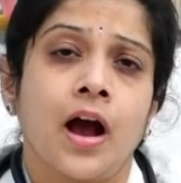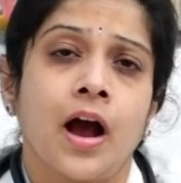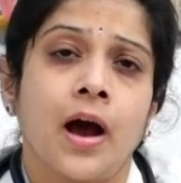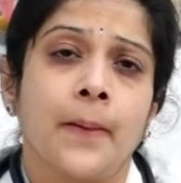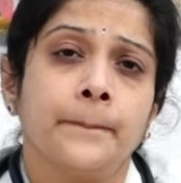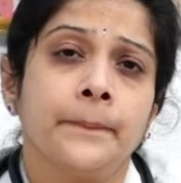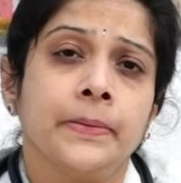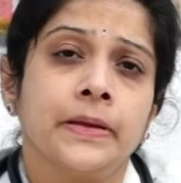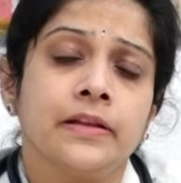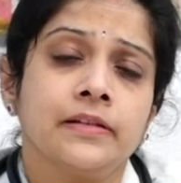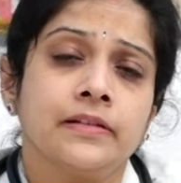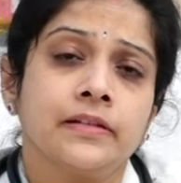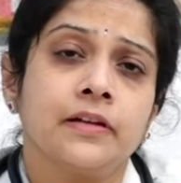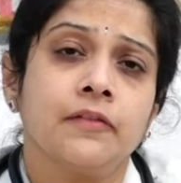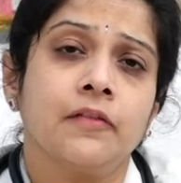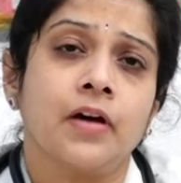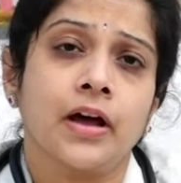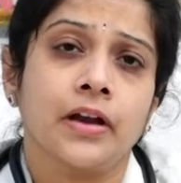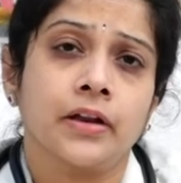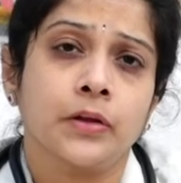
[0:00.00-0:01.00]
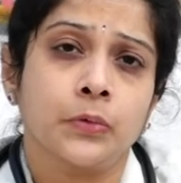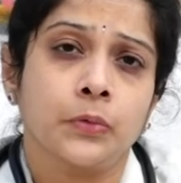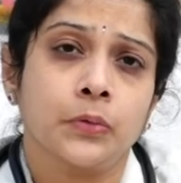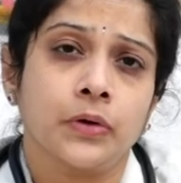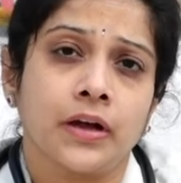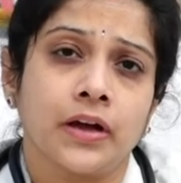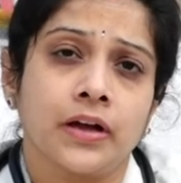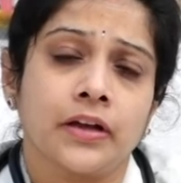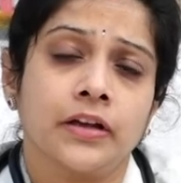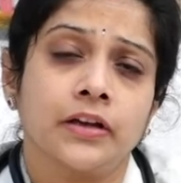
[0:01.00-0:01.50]
ఆ పీల్చిన వారికి
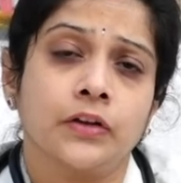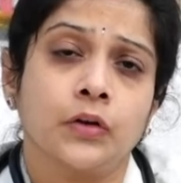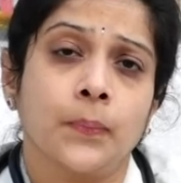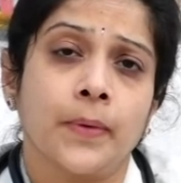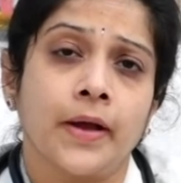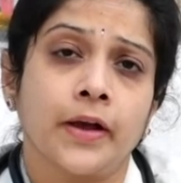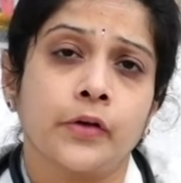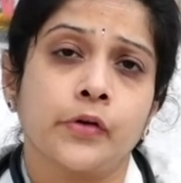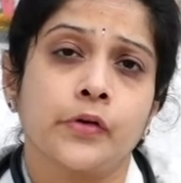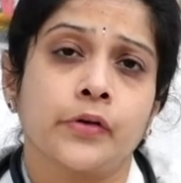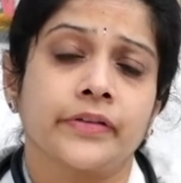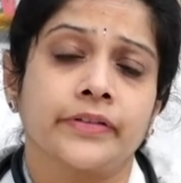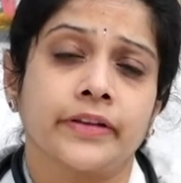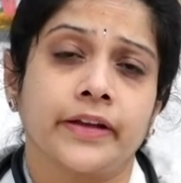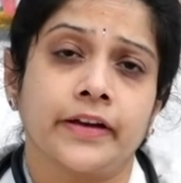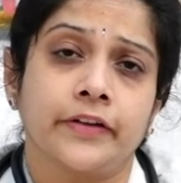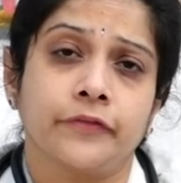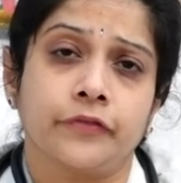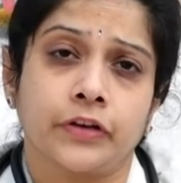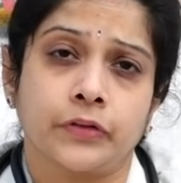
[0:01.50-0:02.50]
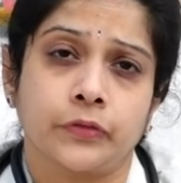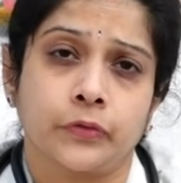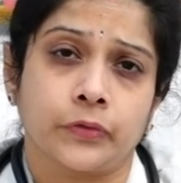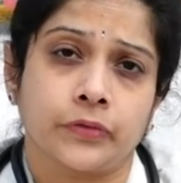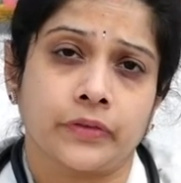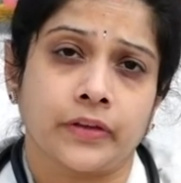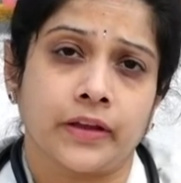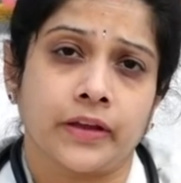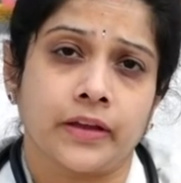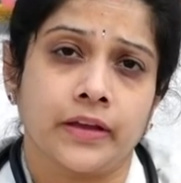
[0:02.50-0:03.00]
కూడా ఈ టొబాకో యొక్క సైడ్ ఎఫెక్ట్స్
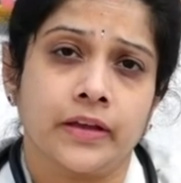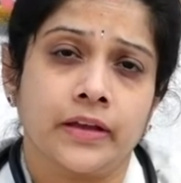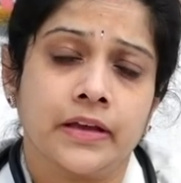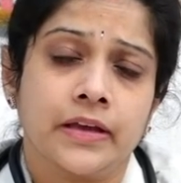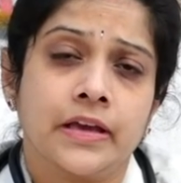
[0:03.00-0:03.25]
వస్తాయి